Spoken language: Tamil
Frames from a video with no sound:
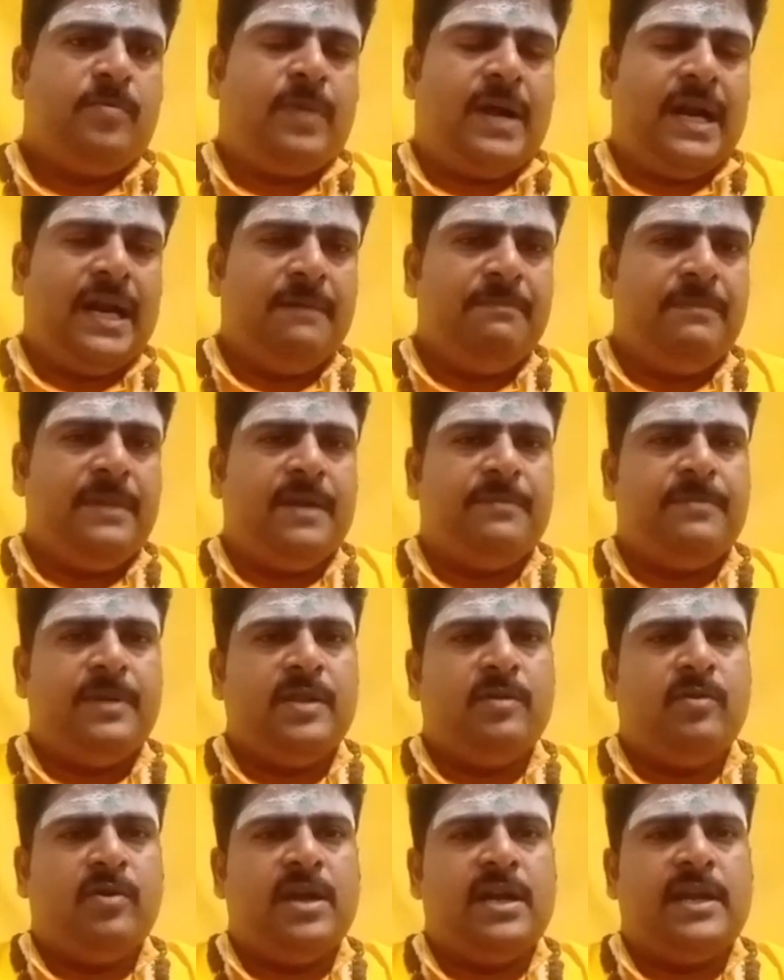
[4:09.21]
பணம்
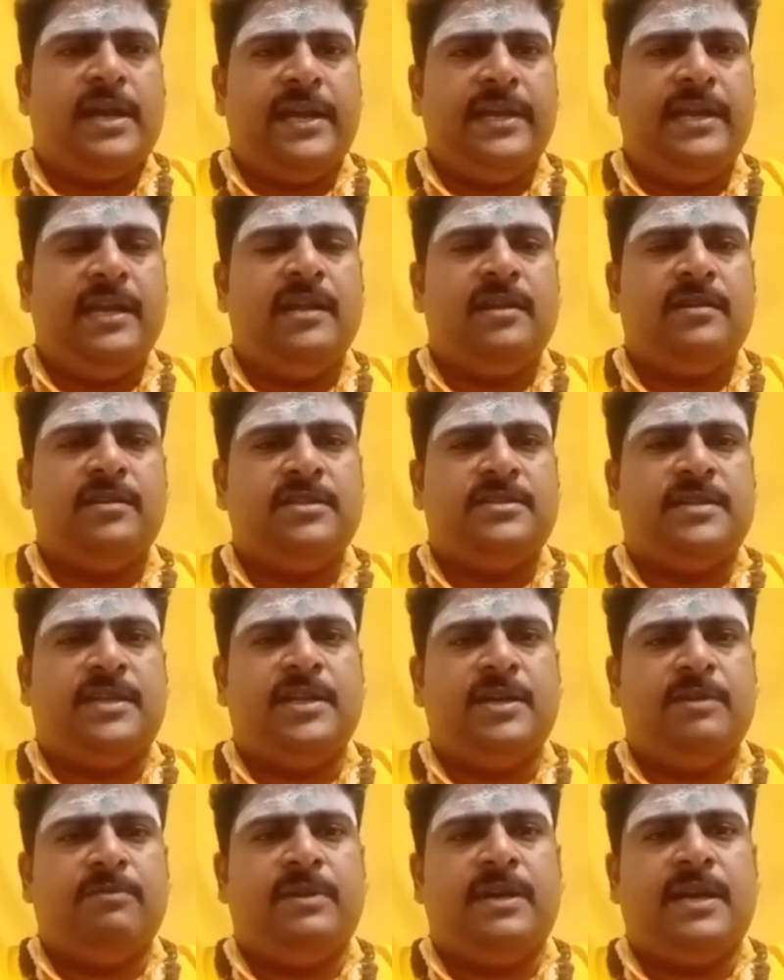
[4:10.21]
என்பது உங்கள் கையிலிருந்து
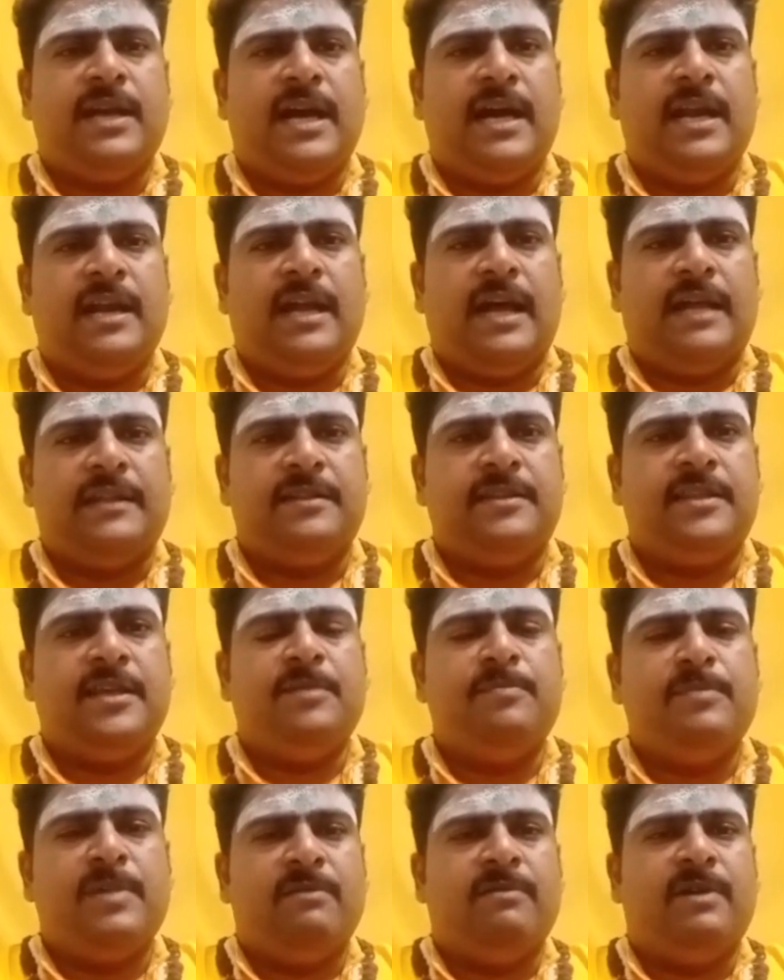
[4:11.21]
சென்று விட்டால் அது
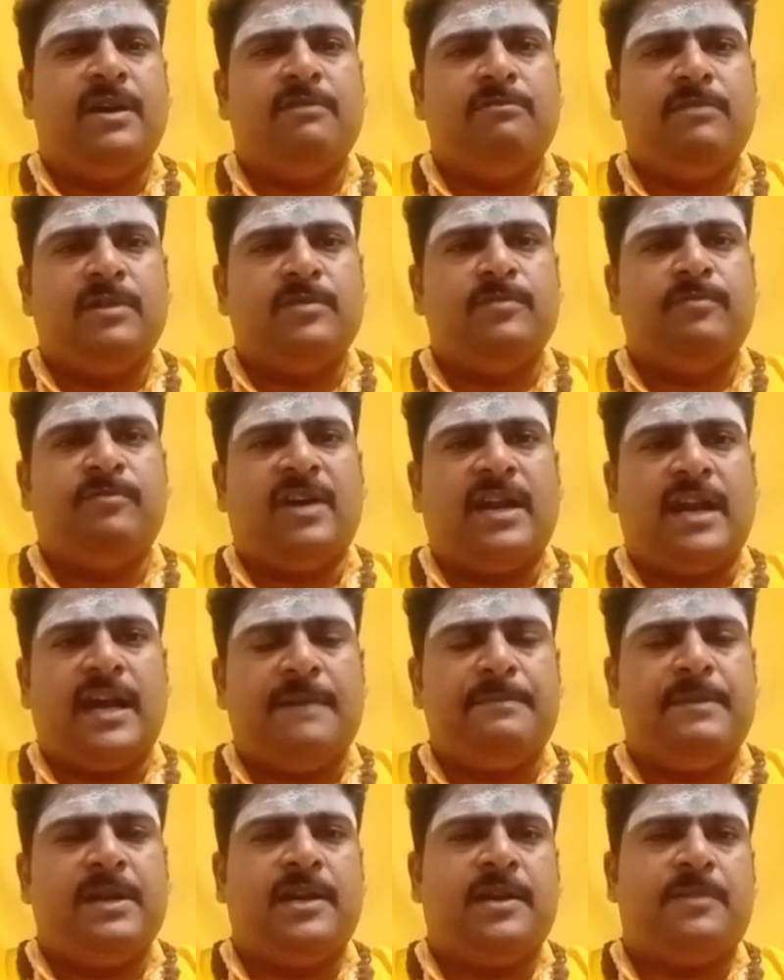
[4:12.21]
திரும்ப வருவதும்
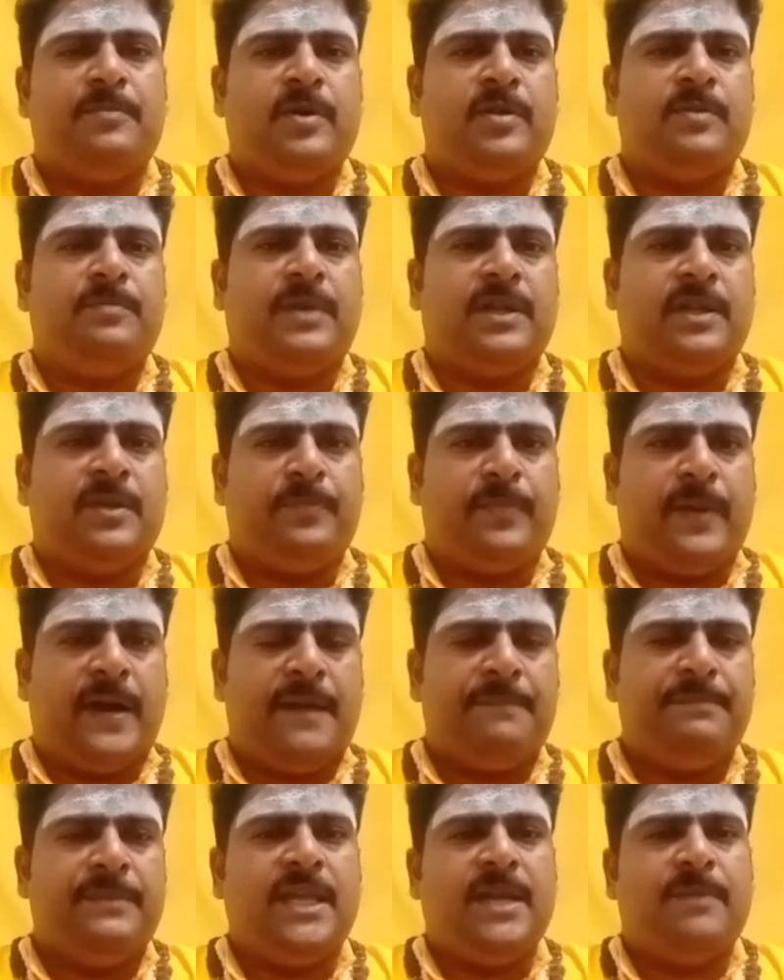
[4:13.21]
வராமல் இருப்பதும் அந்த
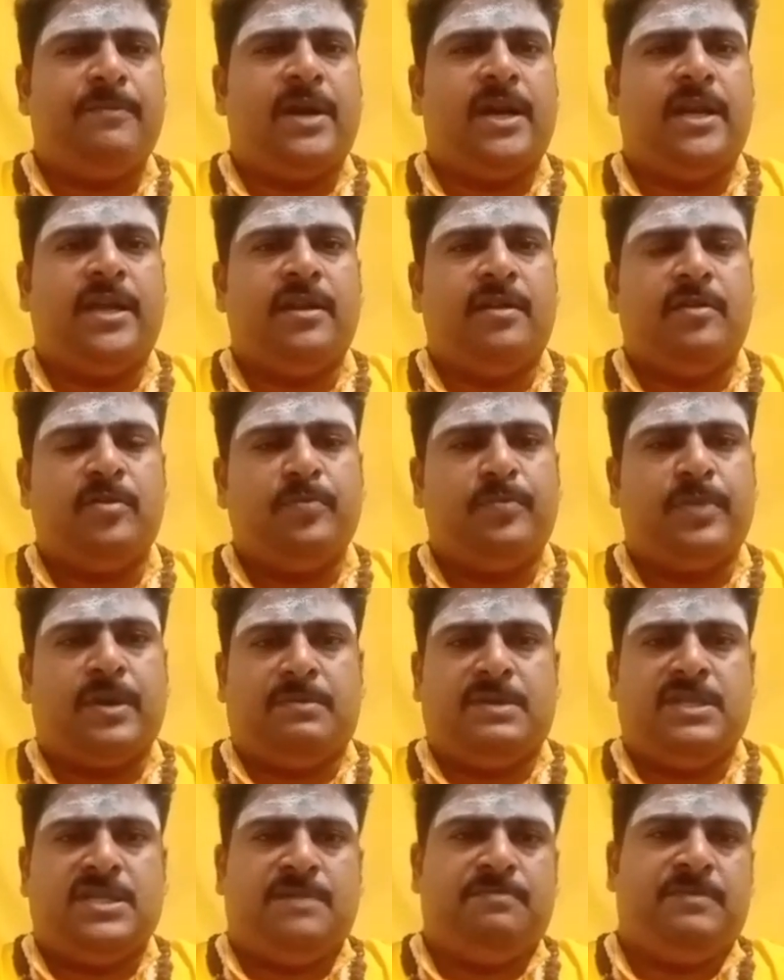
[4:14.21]
பணம் தீர்மானிக்கிறதும்
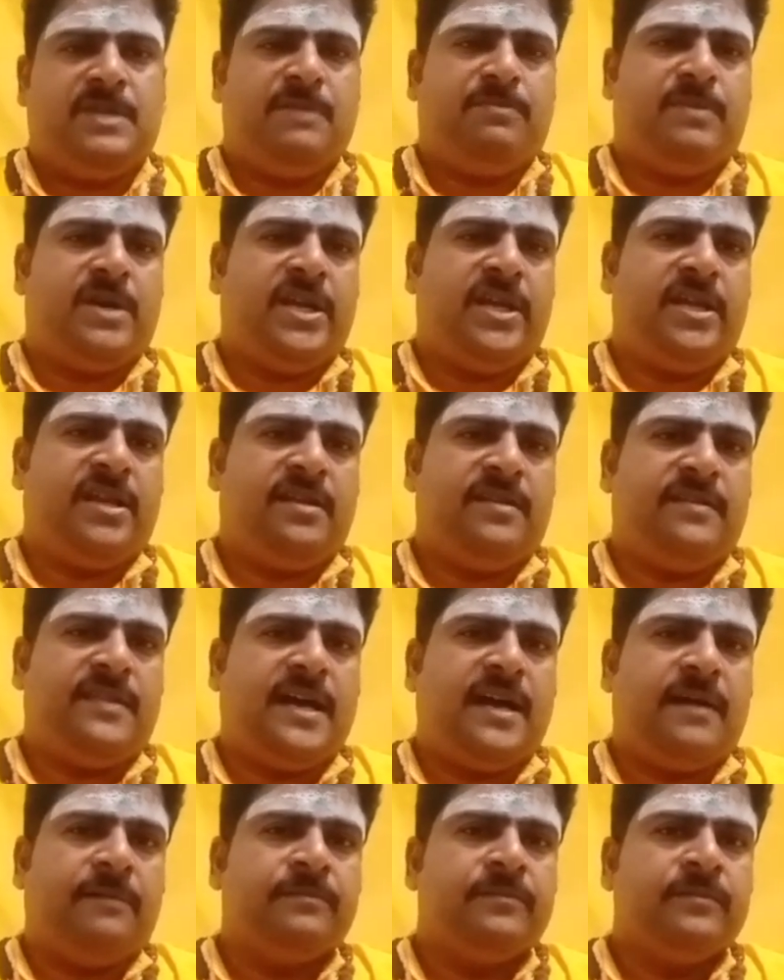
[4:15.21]
பிரபஞ்சம் தீர்மானிக்கிறது
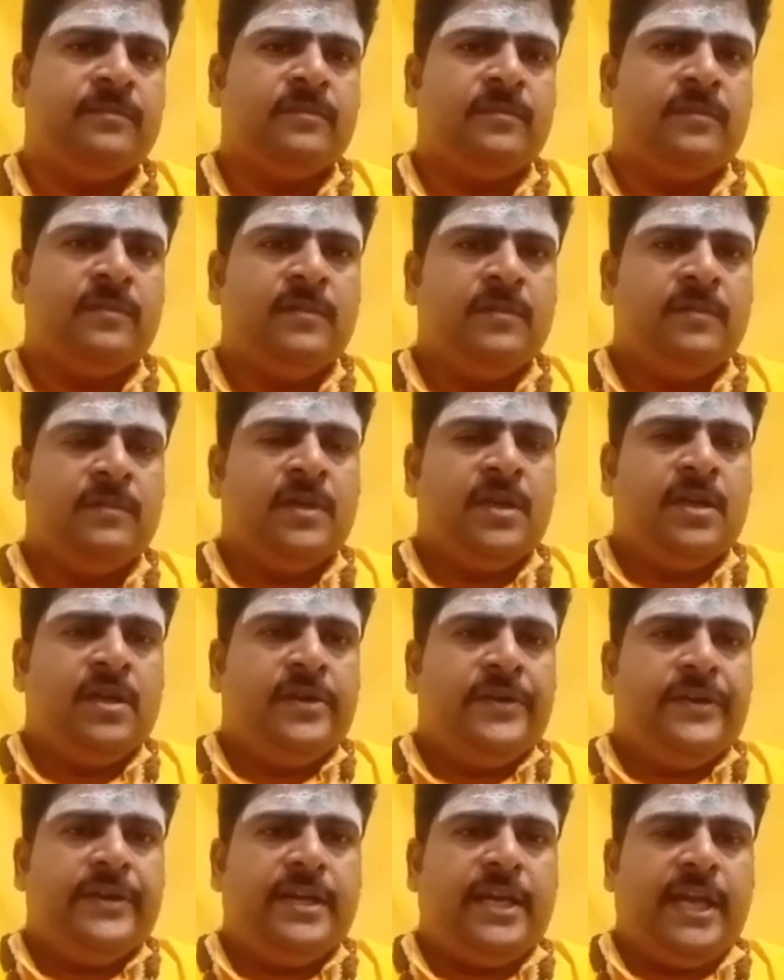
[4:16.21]
தான்
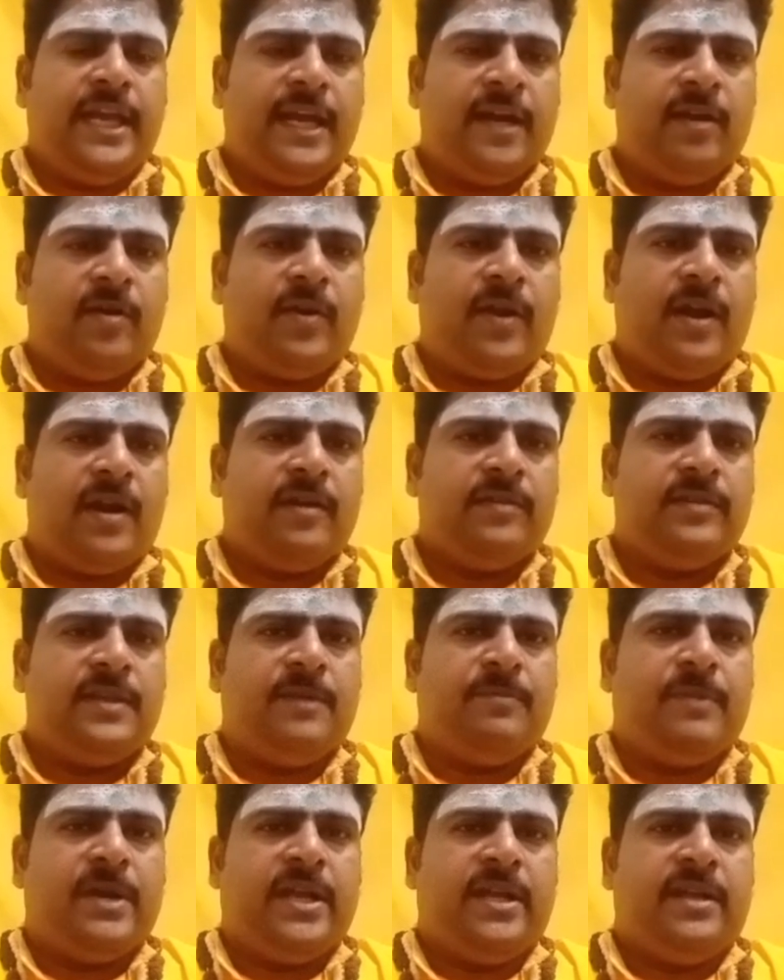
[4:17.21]
நீங்களோ நானோ
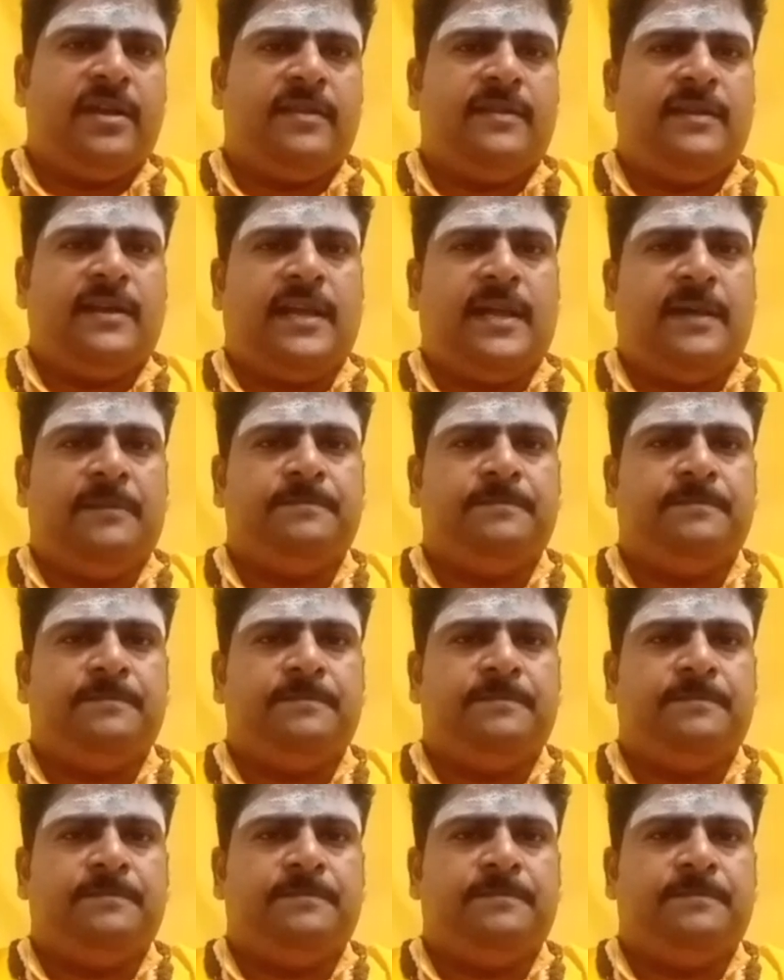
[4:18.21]
தீர்மானிக்கிறது இல்லை